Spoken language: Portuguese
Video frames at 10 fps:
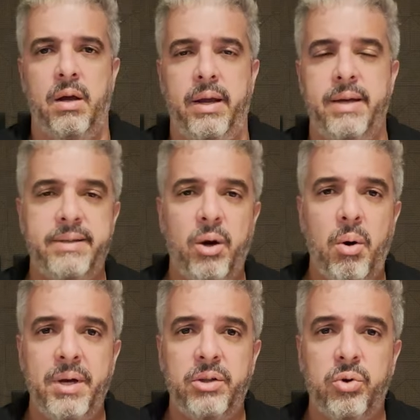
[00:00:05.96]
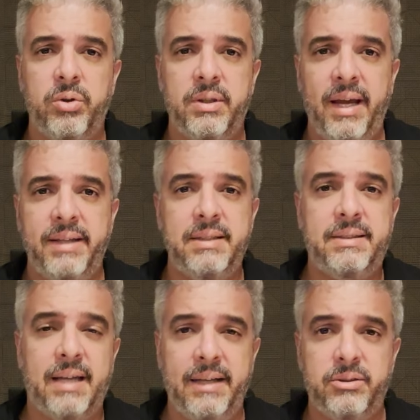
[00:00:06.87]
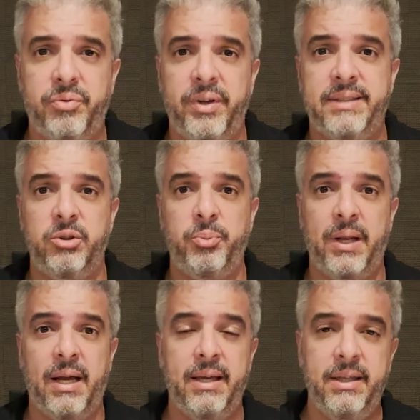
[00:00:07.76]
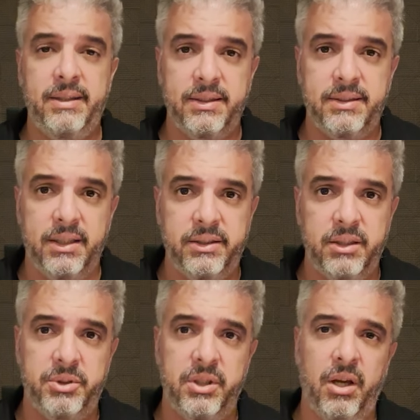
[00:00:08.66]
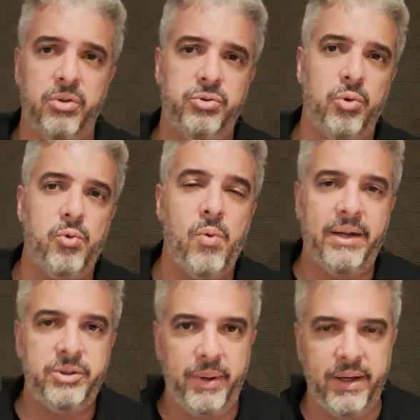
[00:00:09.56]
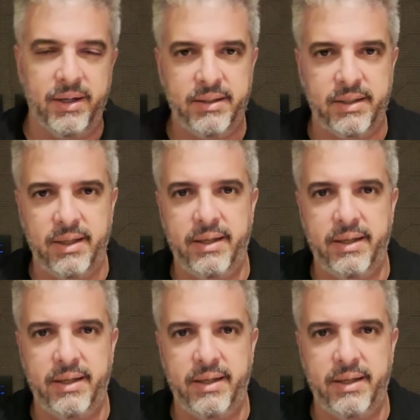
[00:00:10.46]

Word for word: Esse é o momento Data Insights oferecido pela Intersystems e eu estou com Aspen Anderson,